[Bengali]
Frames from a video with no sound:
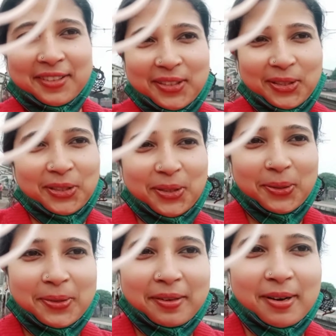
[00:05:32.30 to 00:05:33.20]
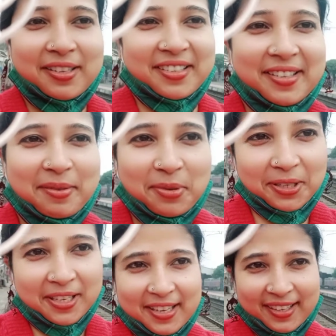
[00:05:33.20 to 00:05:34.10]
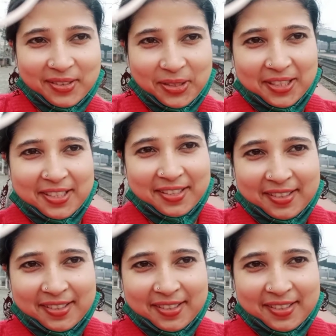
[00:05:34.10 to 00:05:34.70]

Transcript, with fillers: তো চলুন এবার ট্রেনে বসে দেখা হচ্ছে